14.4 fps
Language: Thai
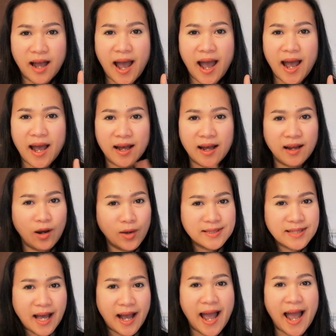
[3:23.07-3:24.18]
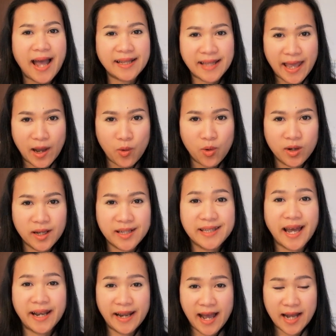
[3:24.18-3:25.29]
ห้ารอยสักห้าแถวเขาเรียก
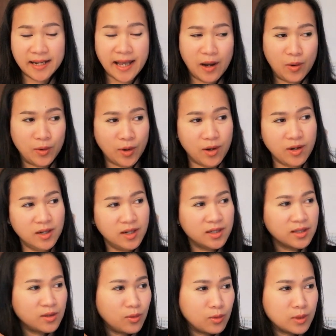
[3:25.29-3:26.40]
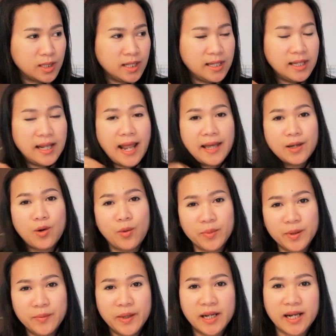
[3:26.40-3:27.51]
ยันห้าแถวเนาะตรงที่ไหล่ของ
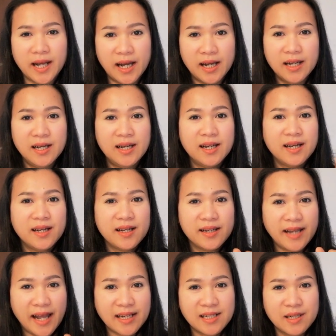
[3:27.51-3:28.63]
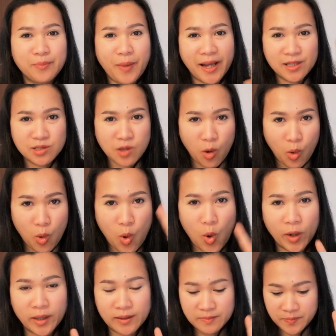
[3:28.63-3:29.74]
พี่มิกนะคะ นั่นคือไปกันสองค
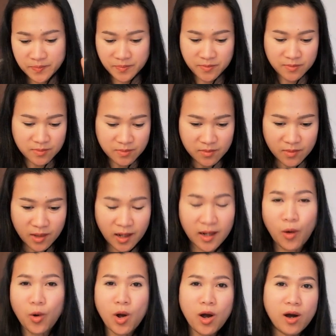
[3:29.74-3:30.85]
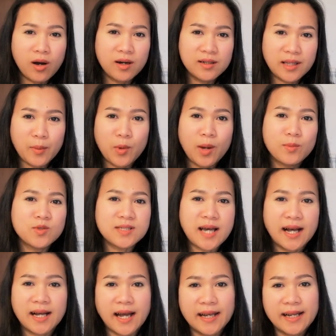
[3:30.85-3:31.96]
น แล้วก็ทำความรู้
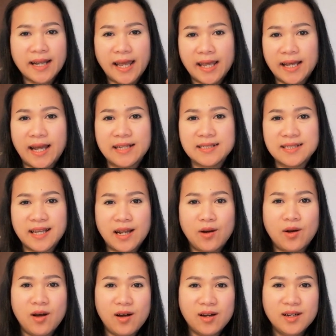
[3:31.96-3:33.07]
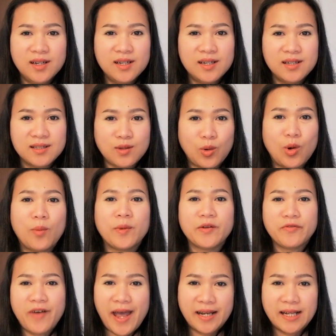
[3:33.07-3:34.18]
จักกันอะไรกัน เสร็จแล้วก็ตกลงเป็น
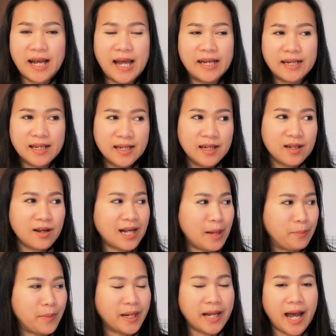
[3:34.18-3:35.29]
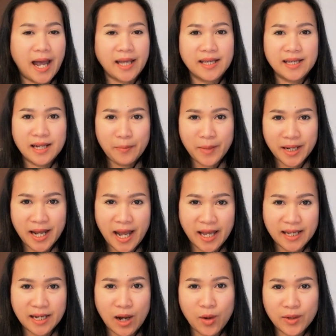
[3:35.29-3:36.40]
แฟนกัน ก็กลับมาไทยกลับมาไทย
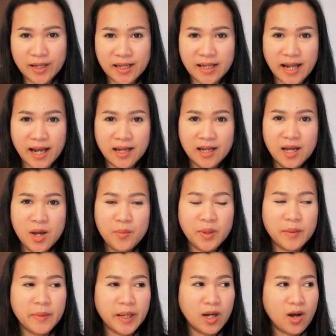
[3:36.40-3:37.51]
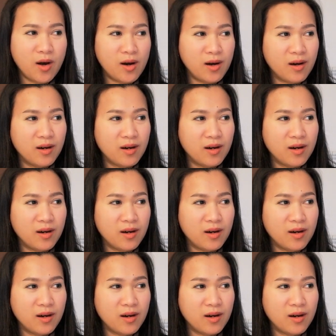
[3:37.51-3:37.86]
คราวนี้นะพี่มิกก็